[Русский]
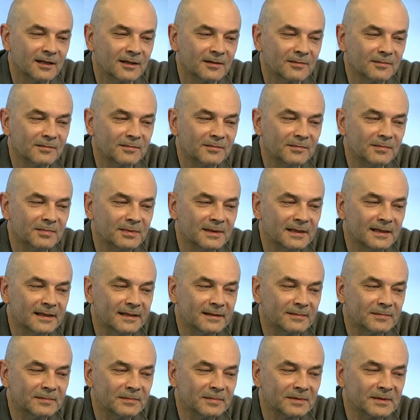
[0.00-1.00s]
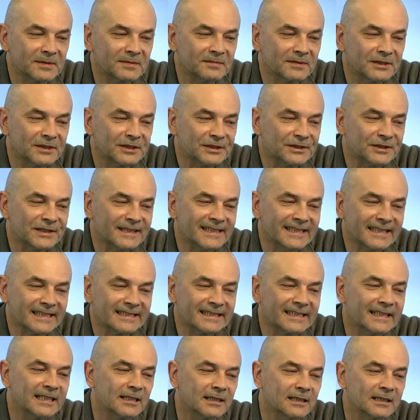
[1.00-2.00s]
были посвящены
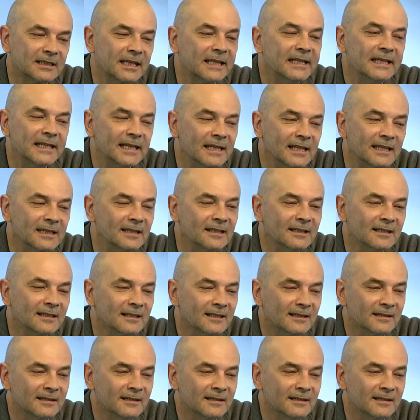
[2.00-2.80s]
несколько дней